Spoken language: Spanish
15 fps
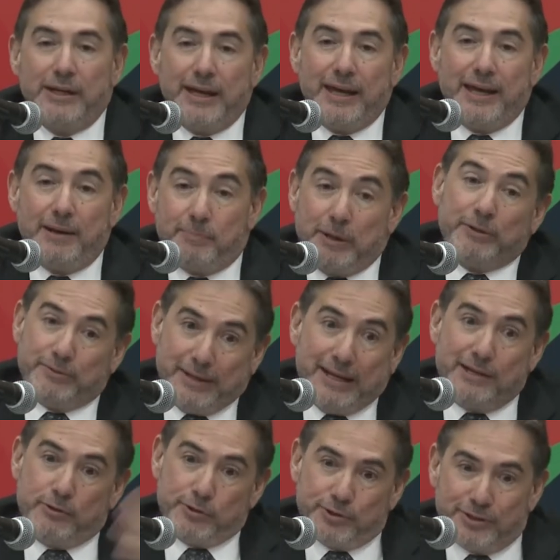eh, bueno,
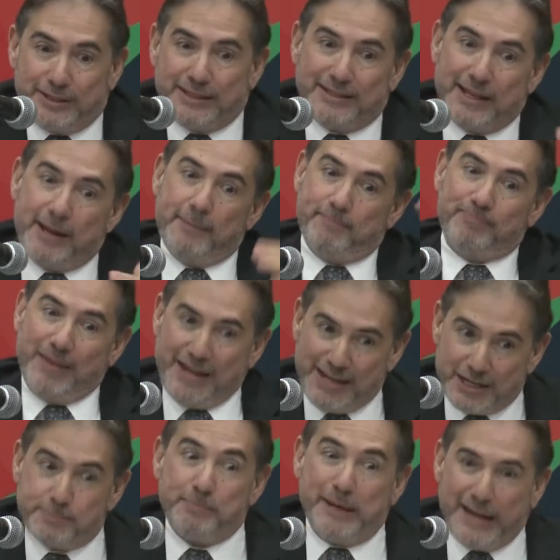incluso desde el
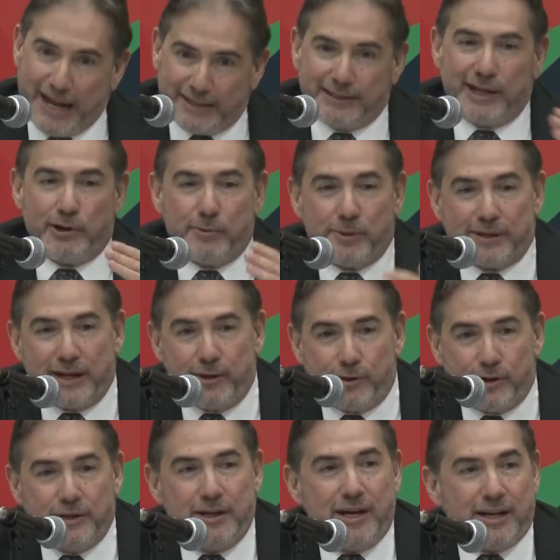aspirante a
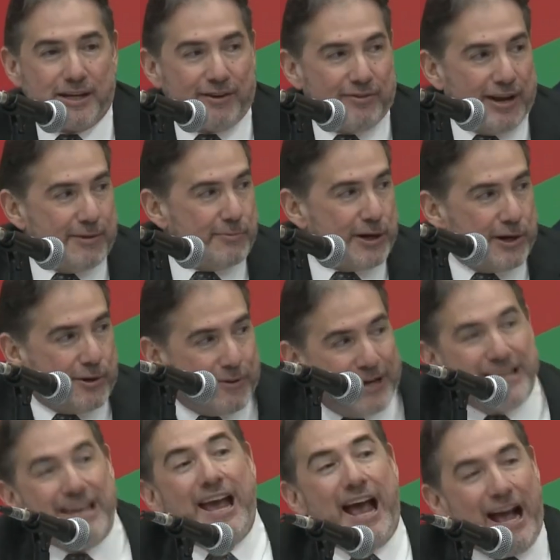gobernador Rafael Moreno
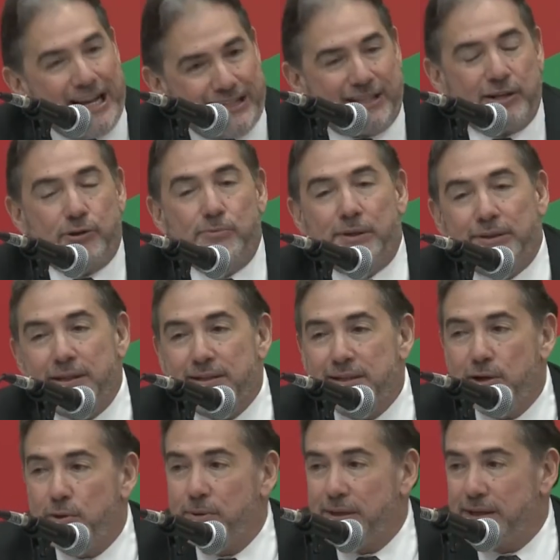Valle hasta convertirse
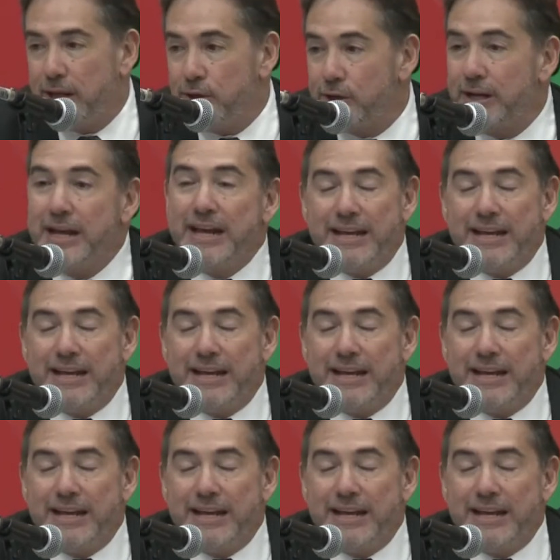en gobernador